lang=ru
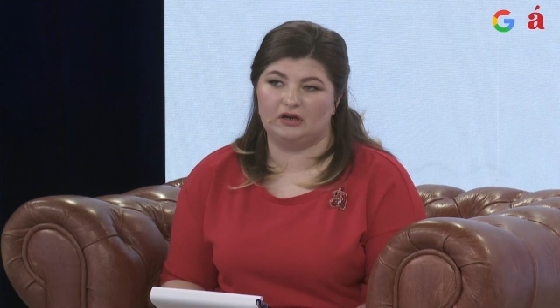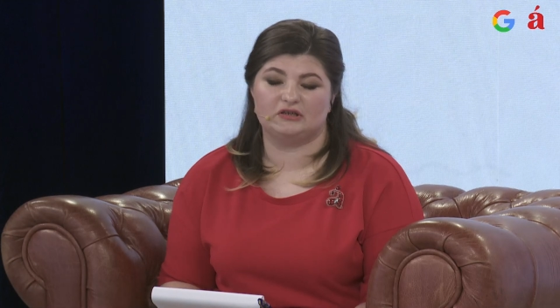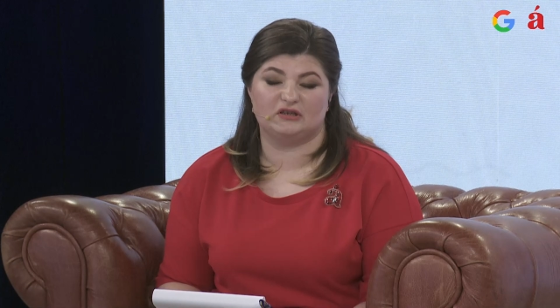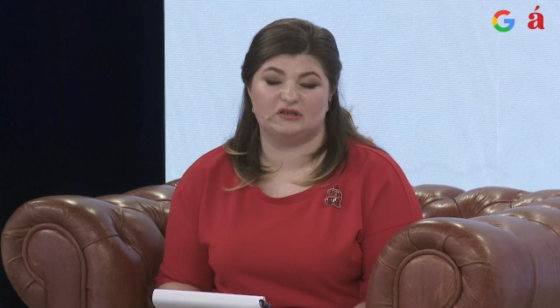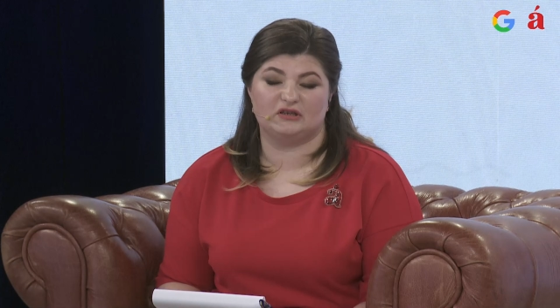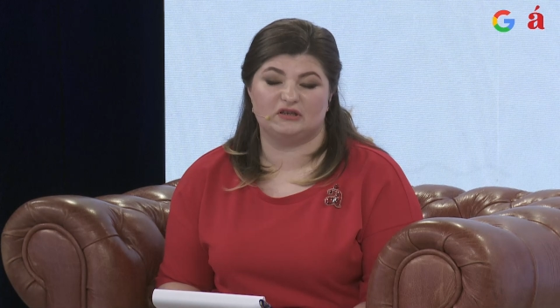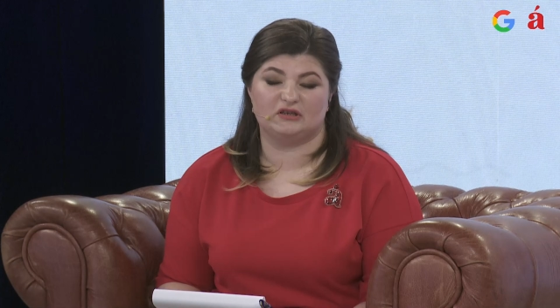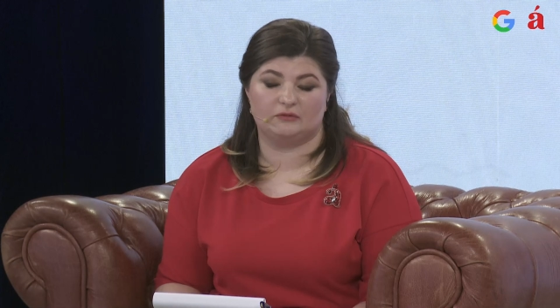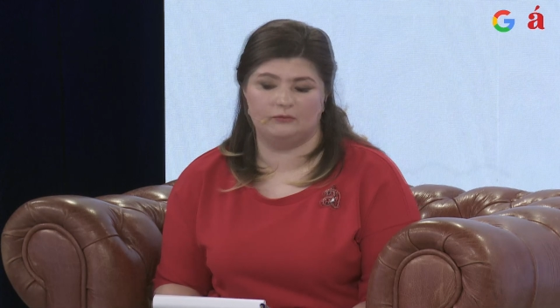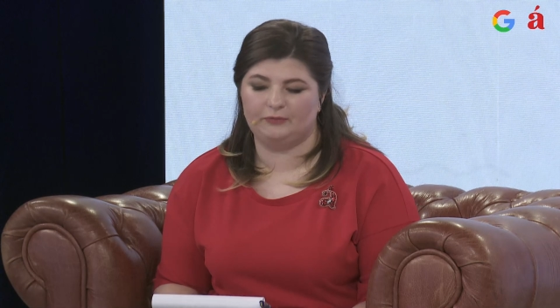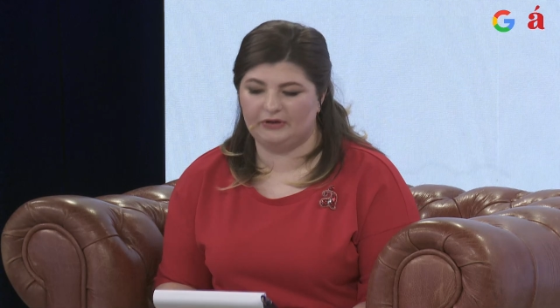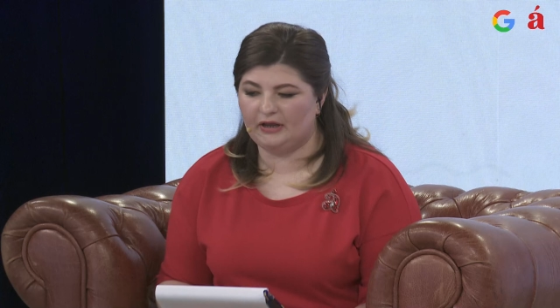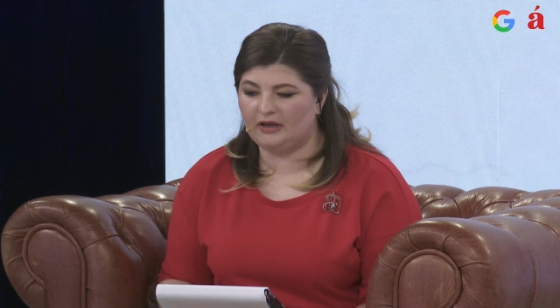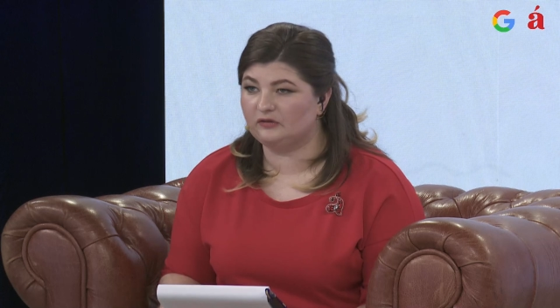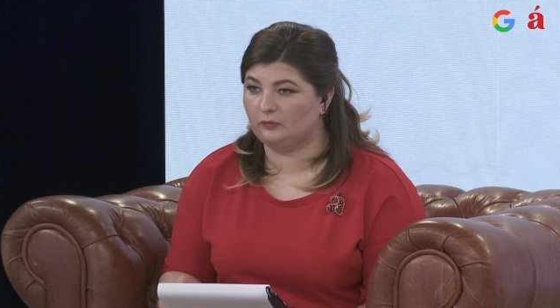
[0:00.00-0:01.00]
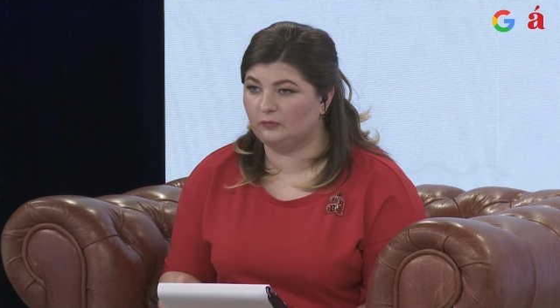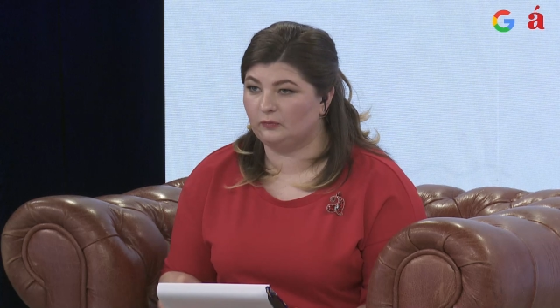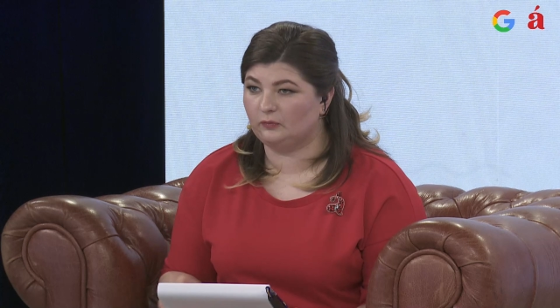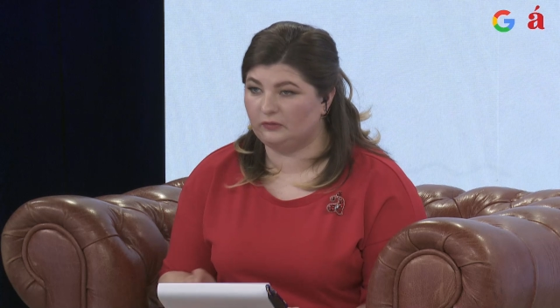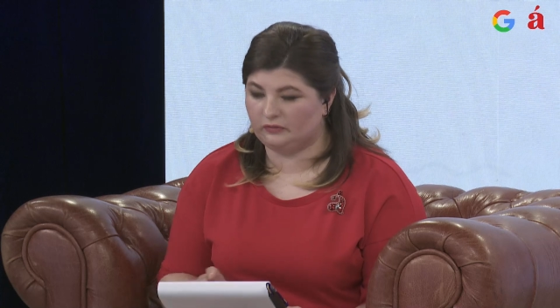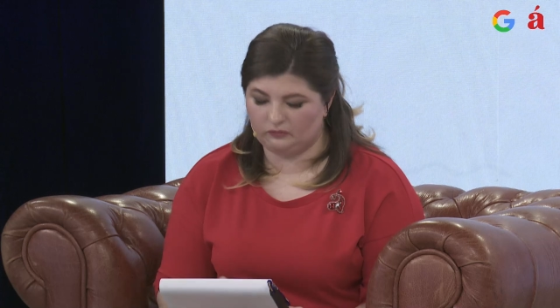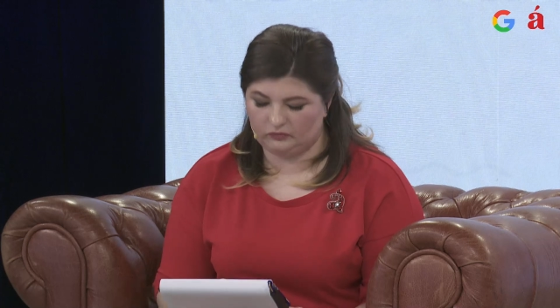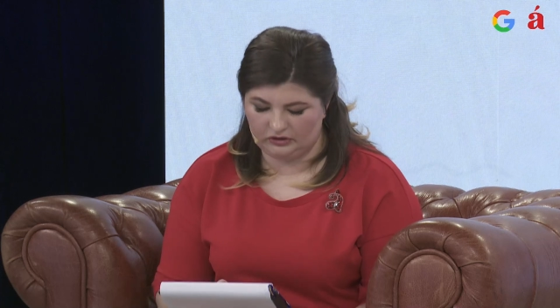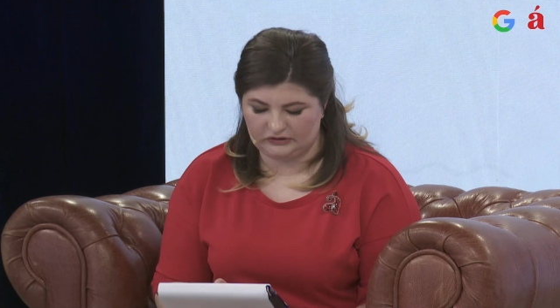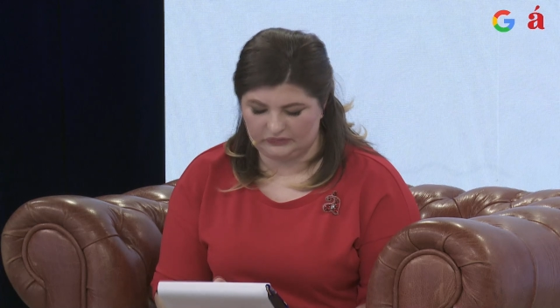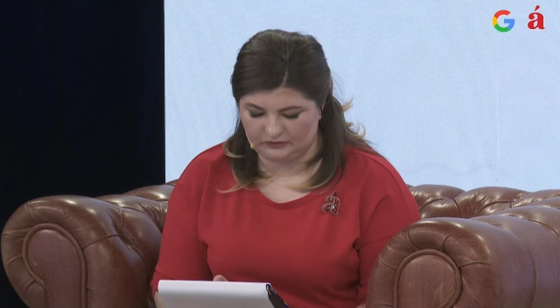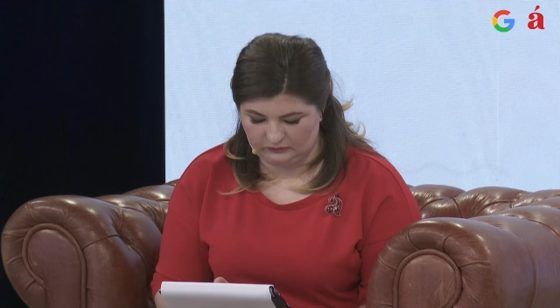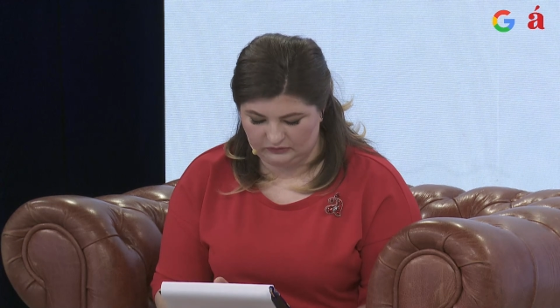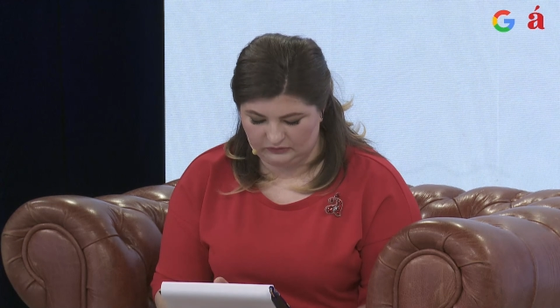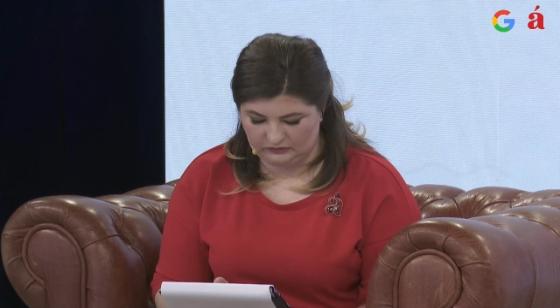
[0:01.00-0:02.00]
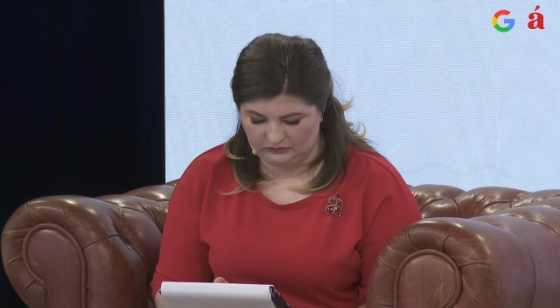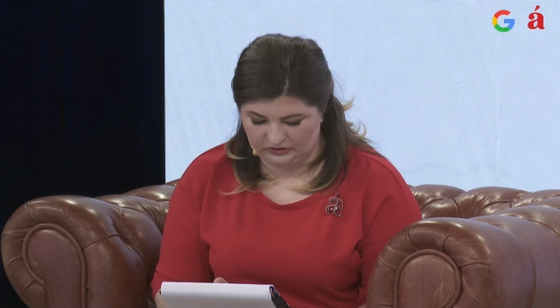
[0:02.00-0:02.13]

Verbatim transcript: для разных мероприятий, поэтому есть оптимизм